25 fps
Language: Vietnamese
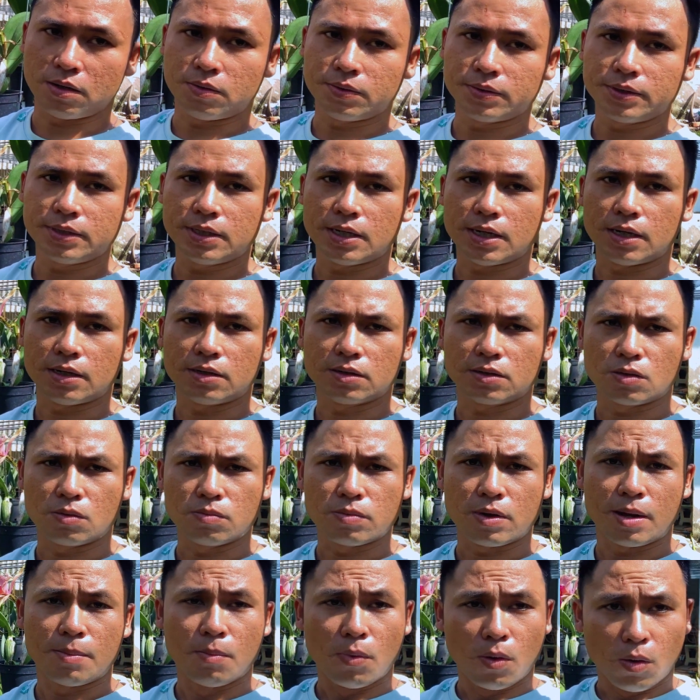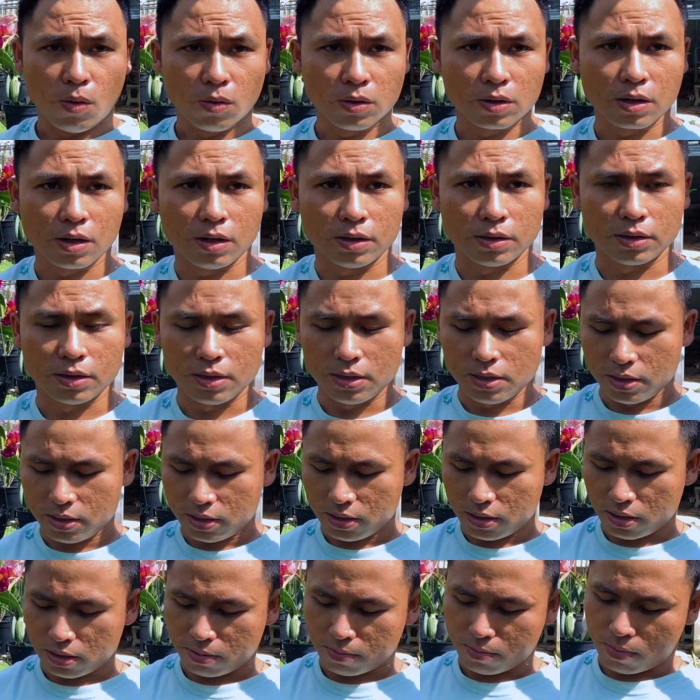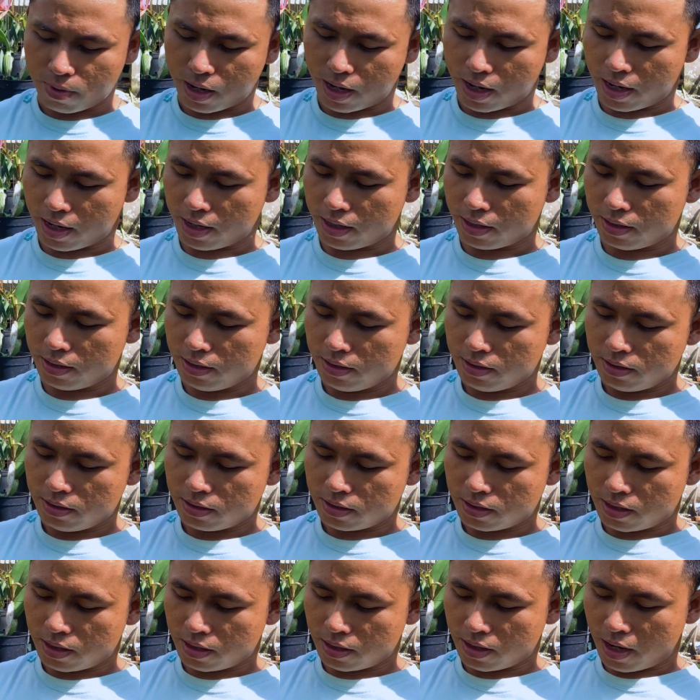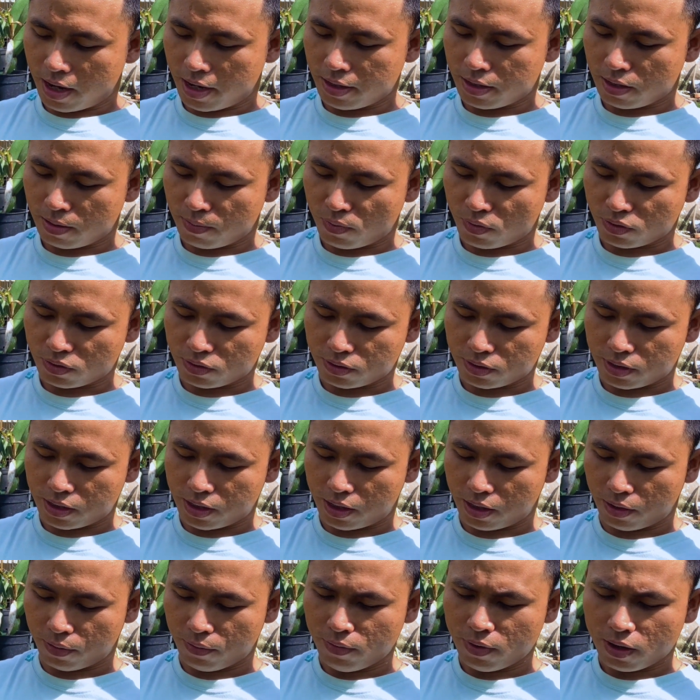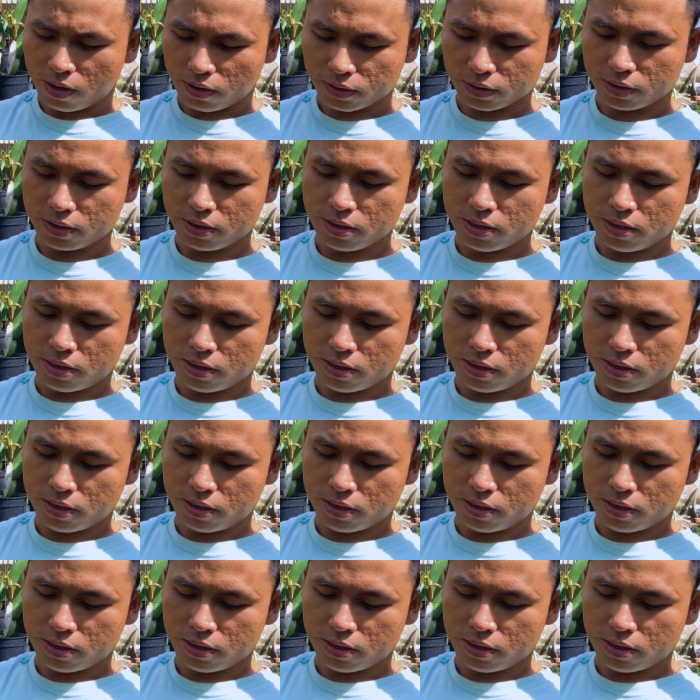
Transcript: nói là nó cũng đã muộn rồi. Nhưng mà để cho mọi người hiểu thôi.